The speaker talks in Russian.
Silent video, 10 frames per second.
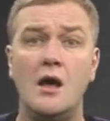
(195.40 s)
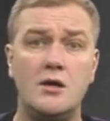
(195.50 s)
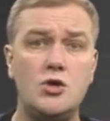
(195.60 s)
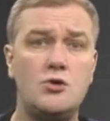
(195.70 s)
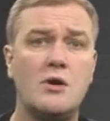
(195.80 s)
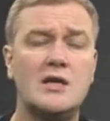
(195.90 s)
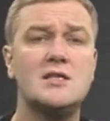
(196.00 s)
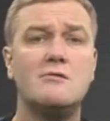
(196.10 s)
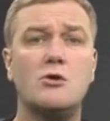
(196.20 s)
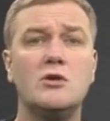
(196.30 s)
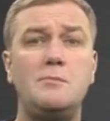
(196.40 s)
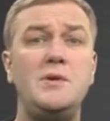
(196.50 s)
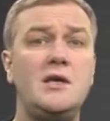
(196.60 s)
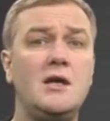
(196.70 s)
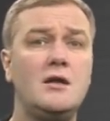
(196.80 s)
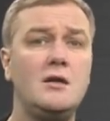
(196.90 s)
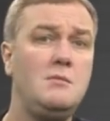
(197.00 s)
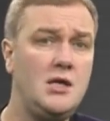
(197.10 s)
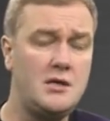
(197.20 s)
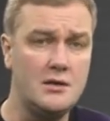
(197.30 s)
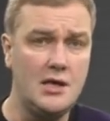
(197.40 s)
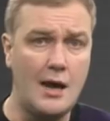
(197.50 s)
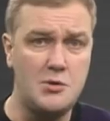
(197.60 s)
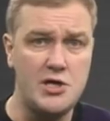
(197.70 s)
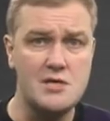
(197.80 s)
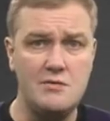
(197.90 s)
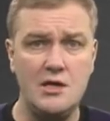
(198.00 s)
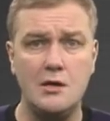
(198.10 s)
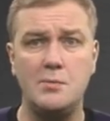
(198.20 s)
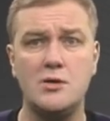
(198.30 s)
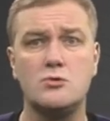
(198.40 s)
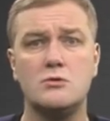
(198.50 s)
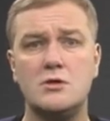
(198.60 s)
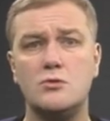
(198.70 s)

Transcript: еще разного рода пикеты, митинги общественники Присоски